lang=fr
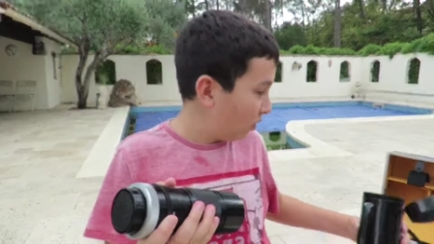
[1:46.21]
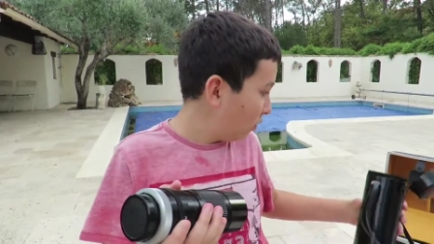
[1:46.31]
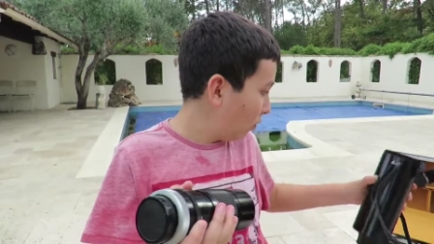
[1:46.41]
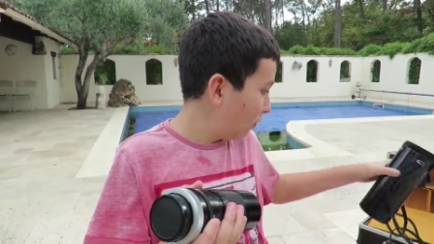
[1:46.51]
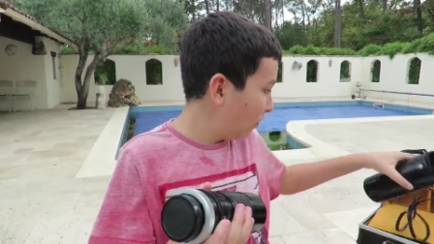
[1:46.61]

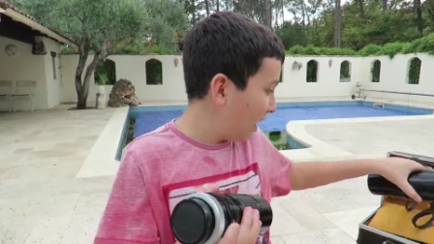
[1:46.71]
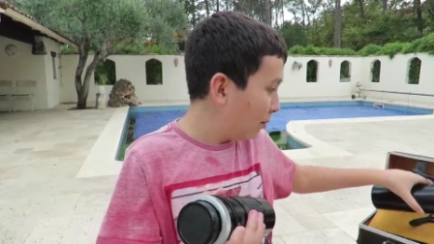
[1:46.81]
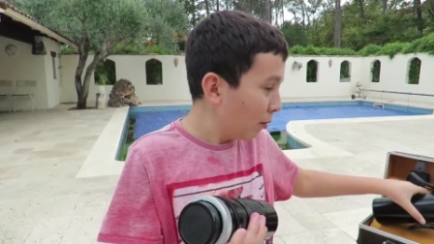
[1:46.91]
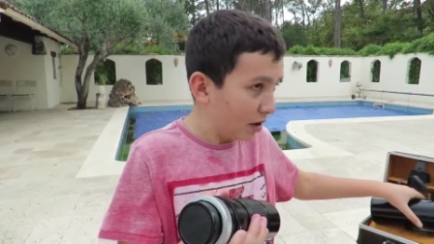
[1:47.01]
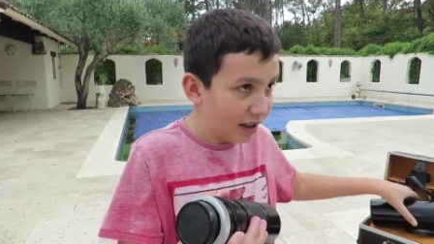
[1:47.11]
Donc, vous
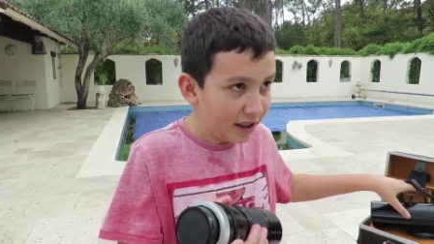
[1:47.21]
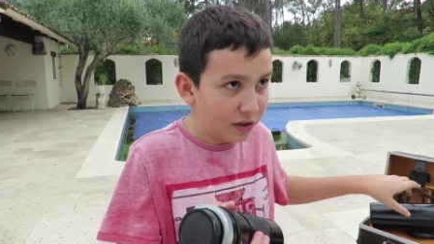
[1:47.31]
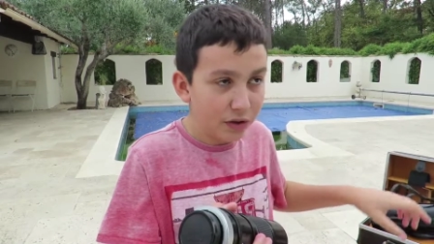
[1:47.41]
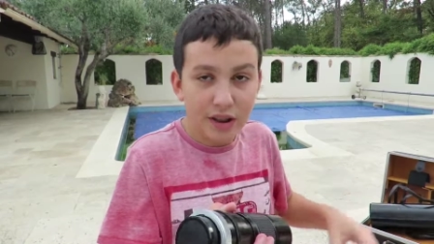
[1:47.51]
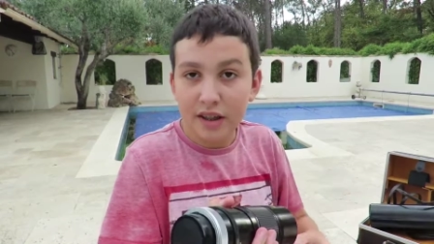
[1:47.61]
allez me demander
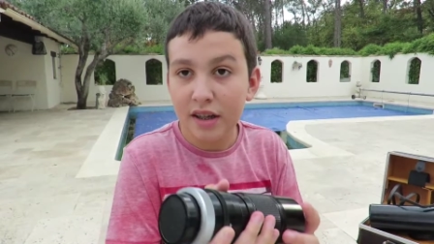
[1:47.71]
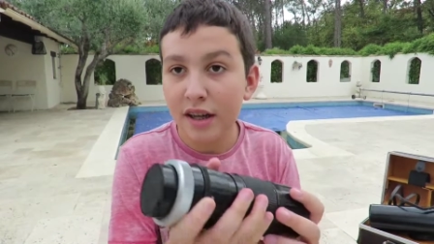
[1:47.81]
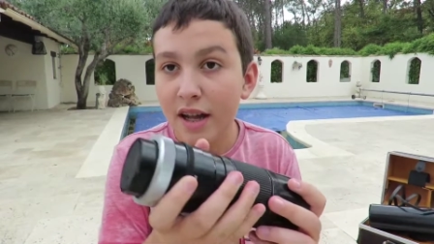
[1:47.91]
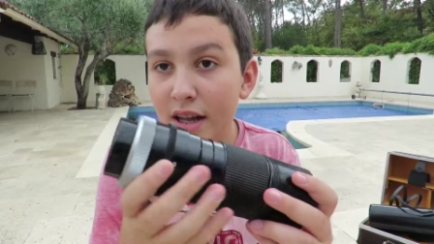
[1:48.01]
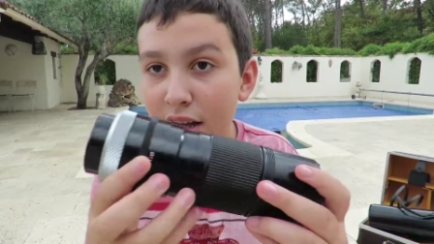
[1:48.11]
qu'est-ce que c'est
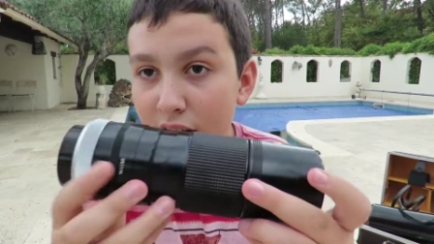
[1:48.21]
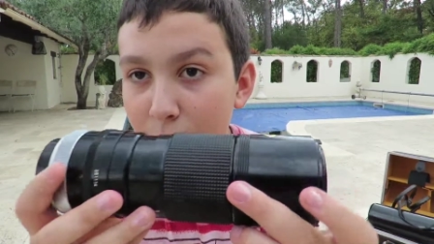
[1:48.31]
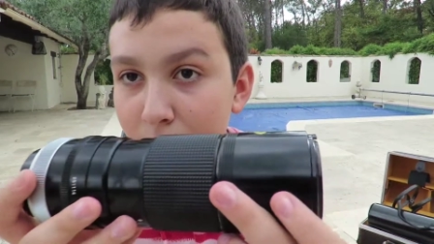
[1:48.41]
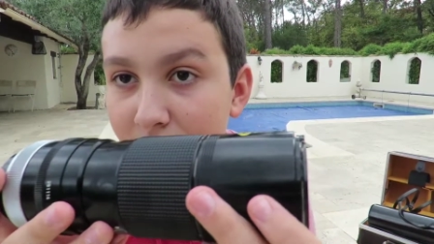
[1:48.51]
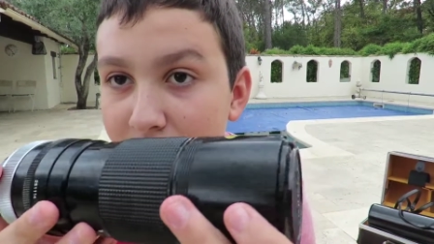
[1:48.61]
et
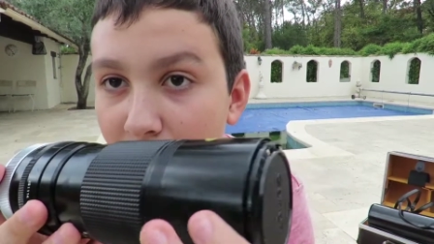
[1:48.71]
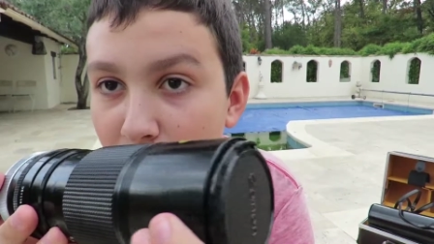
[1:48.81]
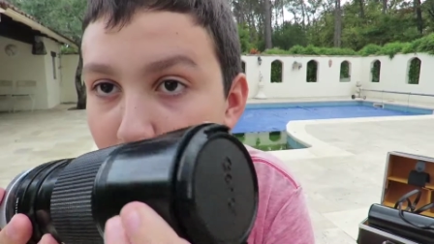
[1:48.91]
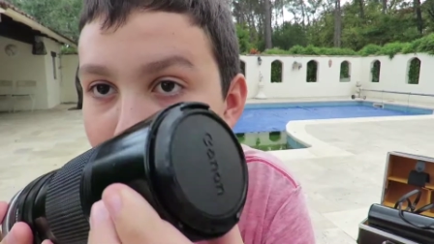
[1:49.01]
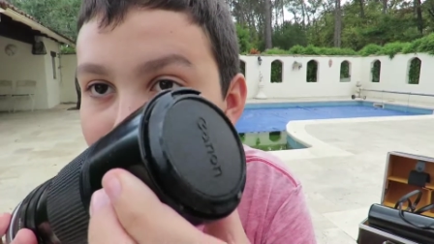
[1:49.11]
eh bien c'est
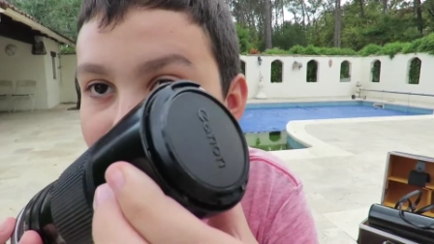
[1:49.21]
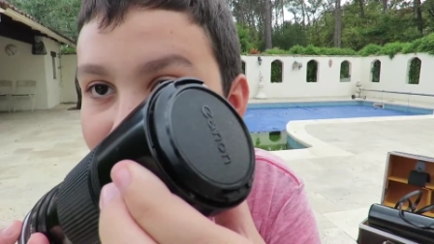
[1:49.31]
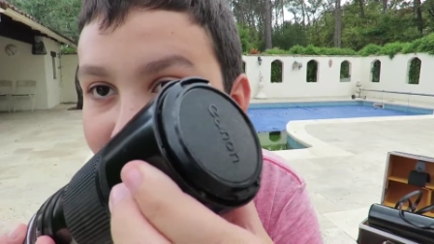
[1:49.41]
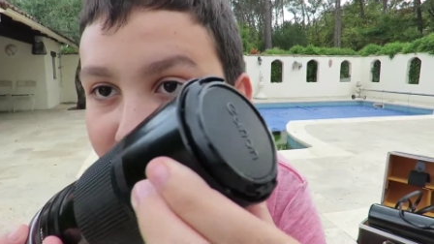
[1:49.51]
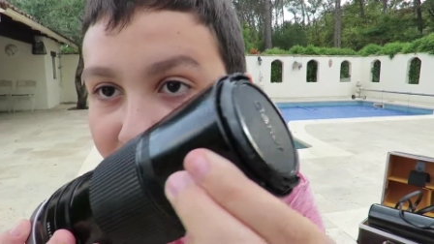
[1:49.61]
un
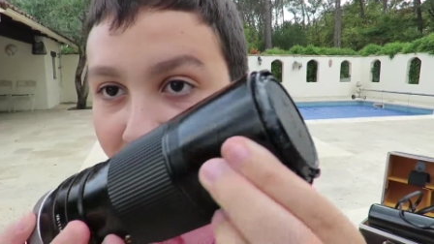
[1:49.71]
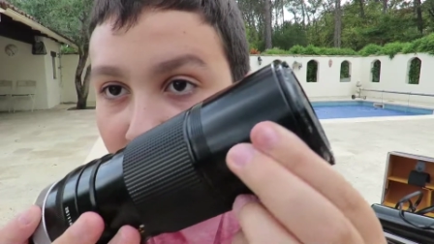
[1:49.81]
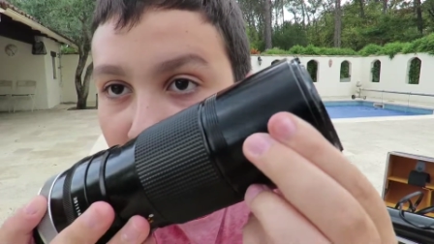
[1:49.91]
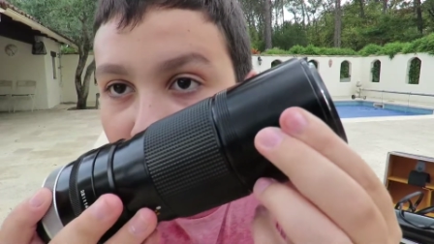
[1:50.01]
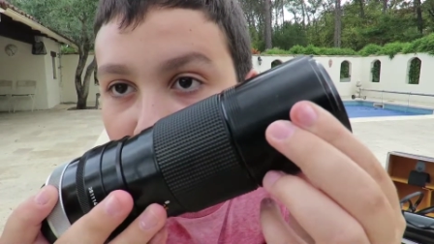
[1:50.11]
objectif
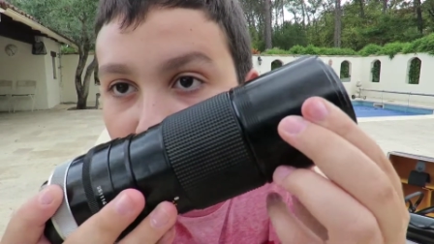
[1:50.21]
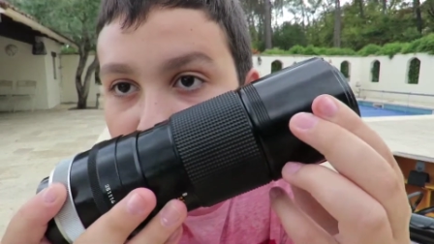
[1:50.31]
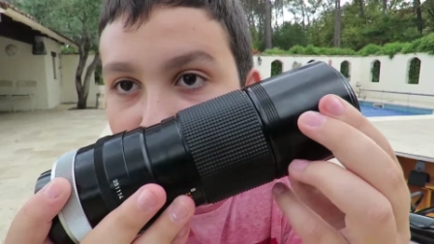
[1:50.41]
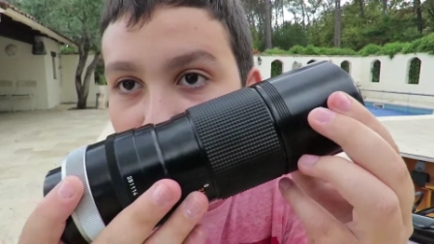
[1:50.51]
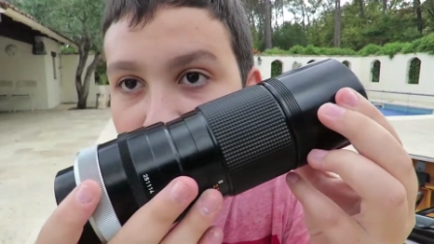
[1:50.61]
et
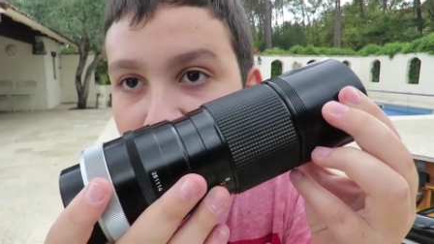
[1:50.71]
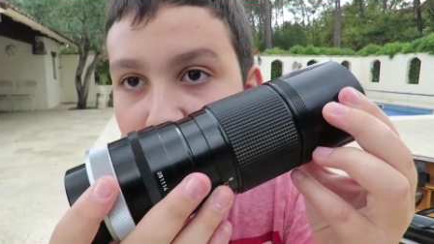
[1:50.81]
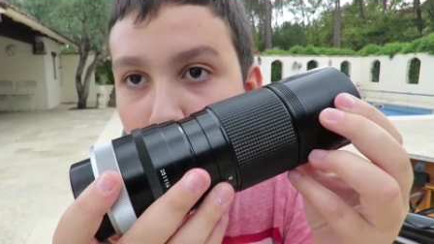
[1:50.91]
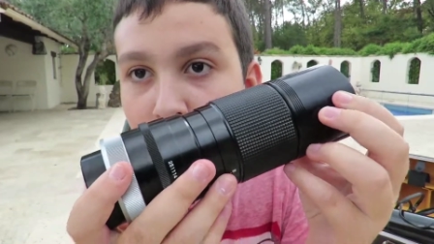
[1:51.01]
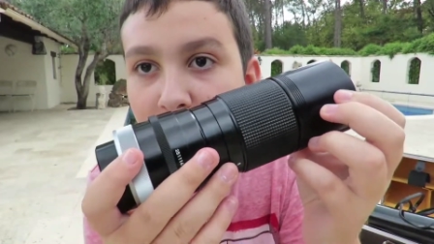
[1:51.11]
regardez
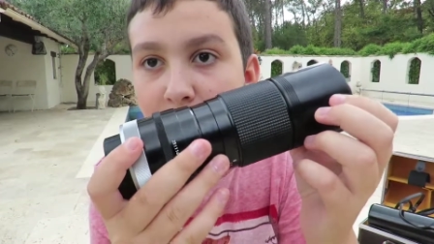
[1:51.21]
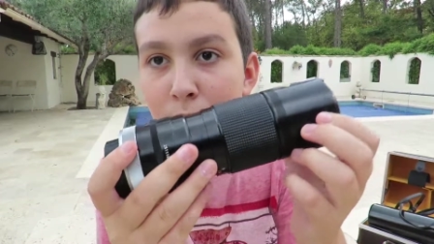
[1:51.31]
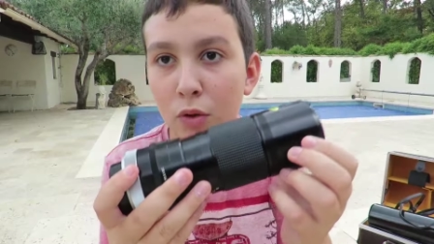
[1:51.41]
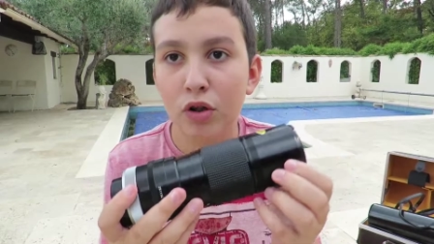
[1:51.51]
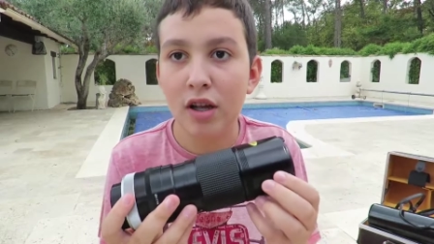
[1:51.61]
comme il est
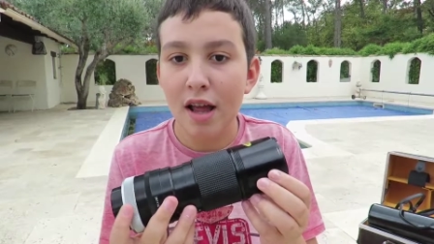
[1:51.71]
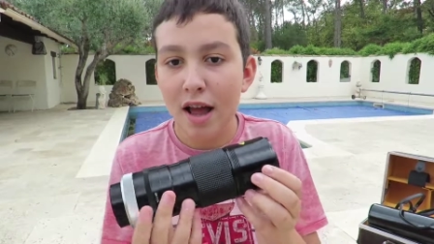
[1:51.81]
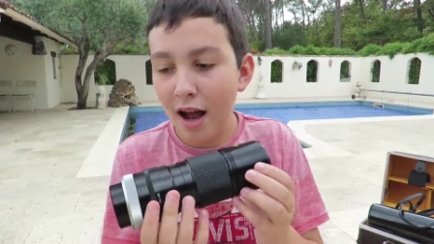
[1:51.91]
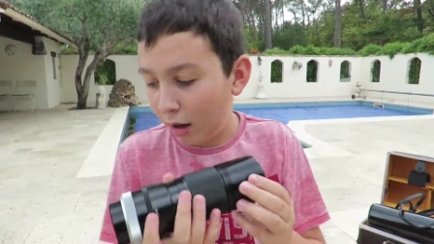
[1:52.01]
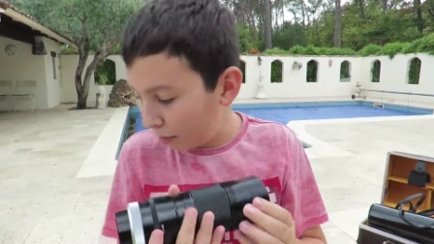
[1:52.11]
immense.
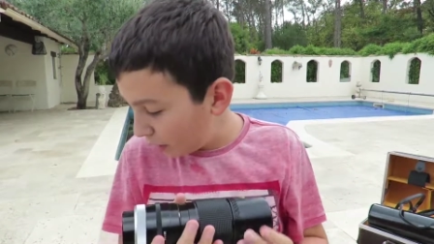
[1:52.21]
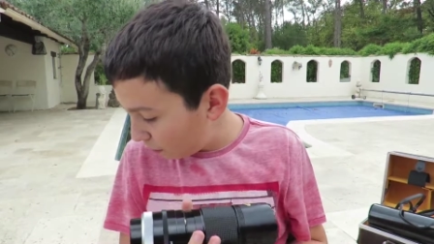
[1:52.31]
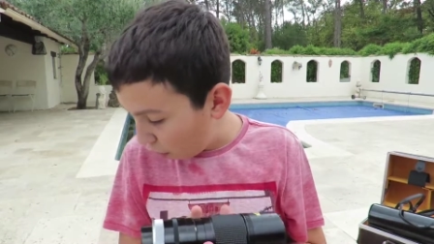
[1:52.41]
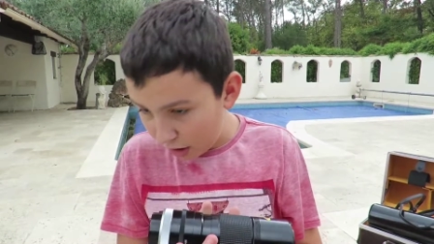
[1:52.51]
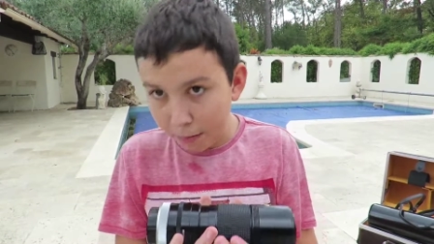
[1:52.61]
Alors peut-être que
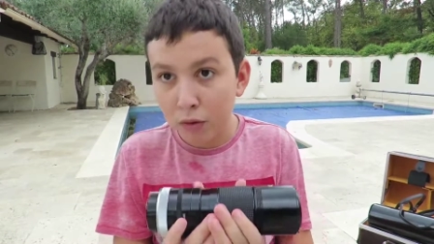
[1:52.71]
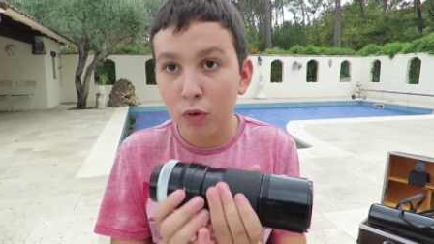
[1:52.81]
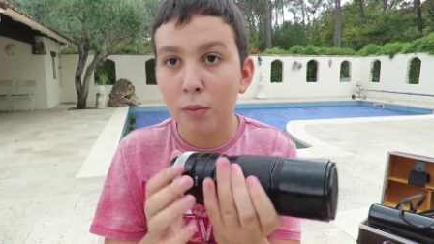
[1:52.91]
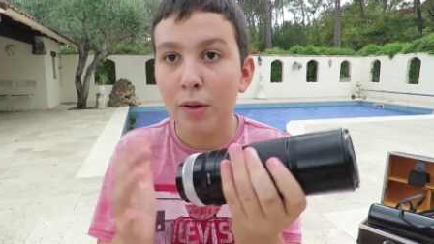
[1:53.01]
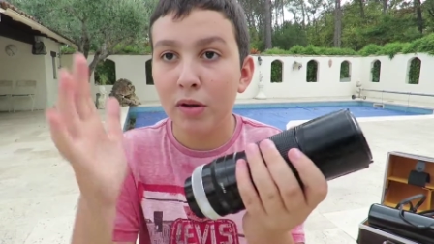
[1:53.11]
vous vous rendez pas
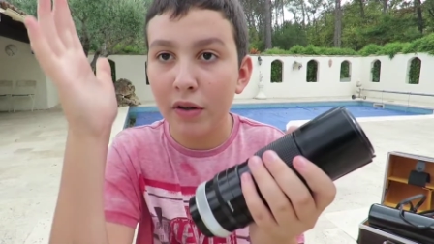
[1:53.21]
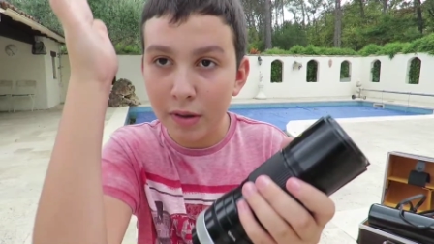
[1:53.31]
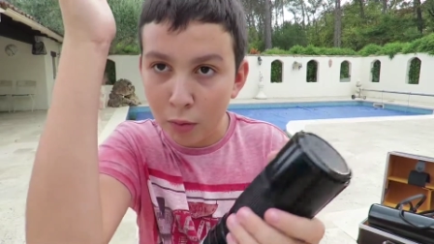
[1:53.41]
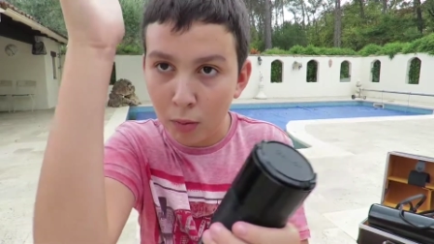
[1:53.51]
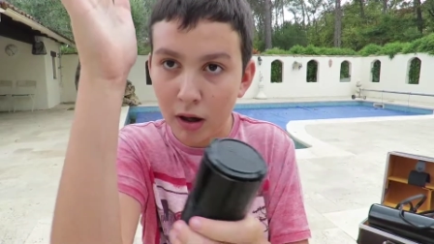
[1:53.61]
compte mais
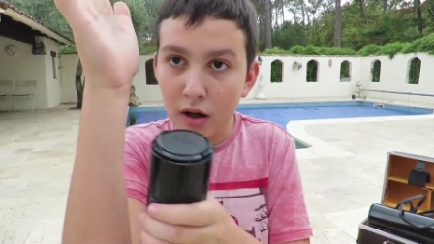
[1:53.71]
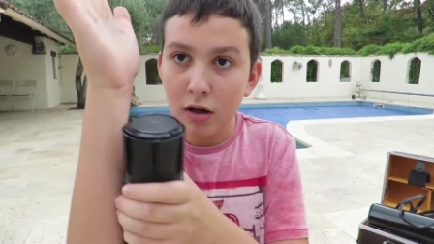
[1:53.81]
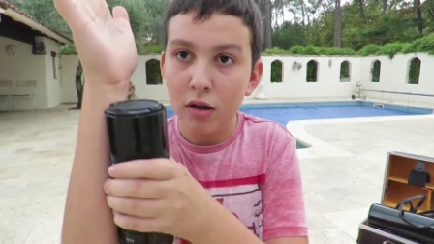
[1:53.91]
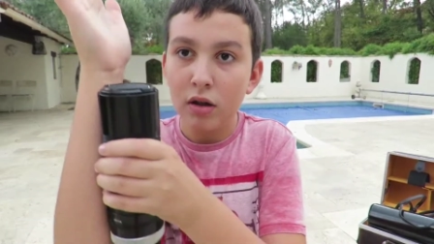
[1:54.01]
regardez mon bras.